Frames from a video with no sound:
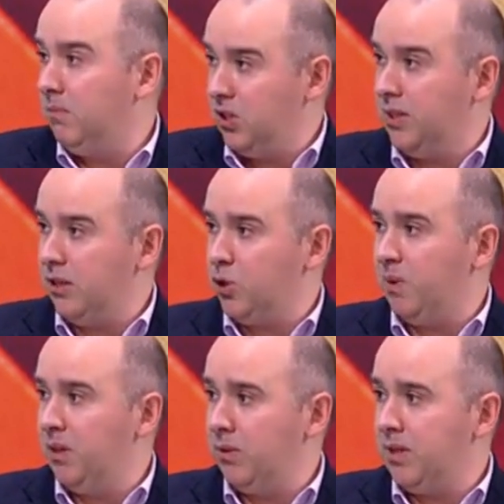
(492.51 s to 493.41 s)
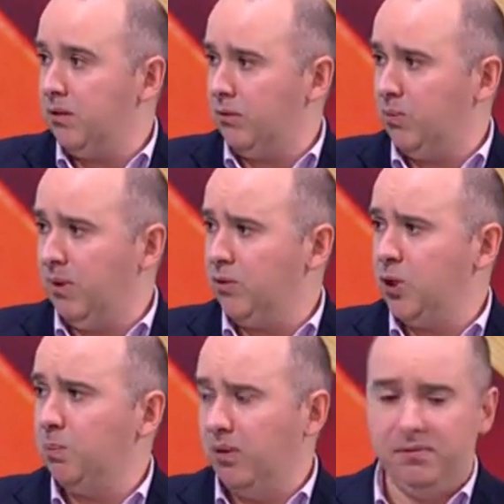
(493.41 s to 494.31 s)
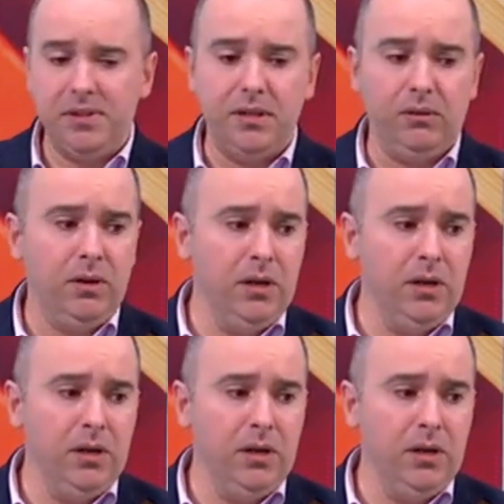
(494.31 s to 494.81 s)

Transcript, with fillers: Mas se quiser suspender o acesso a todas as aplicações, pode fazê-lo.